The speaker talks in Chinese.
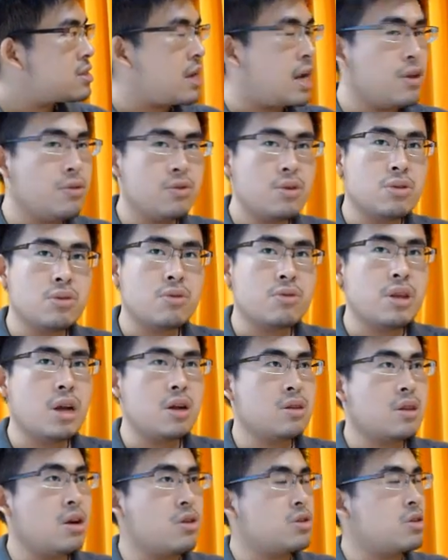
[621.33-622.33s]
残余的农
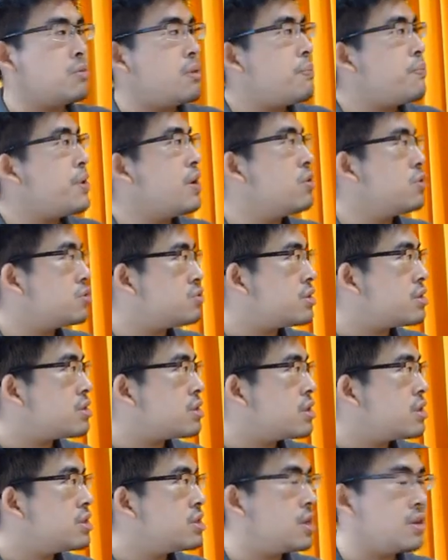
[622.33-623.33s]
药到什么标准，
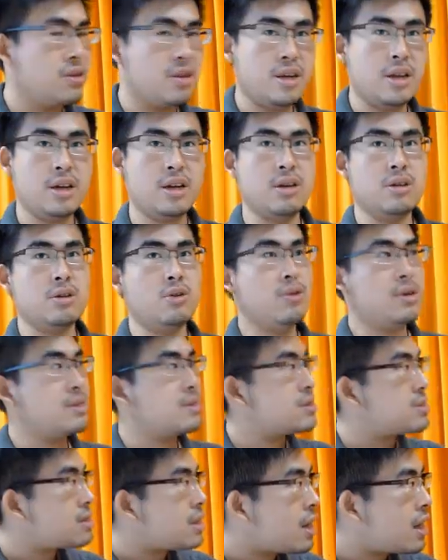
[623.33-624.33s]
人体也可能会
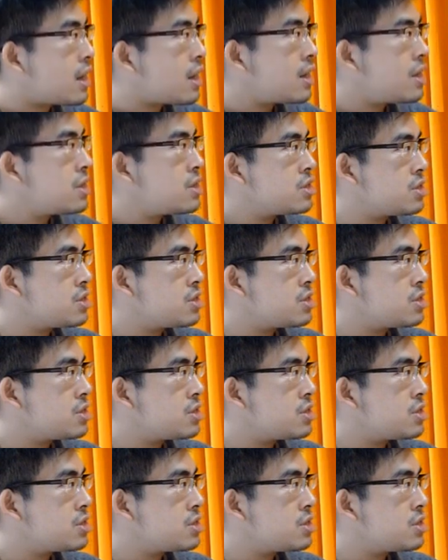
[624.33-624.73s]
死啊。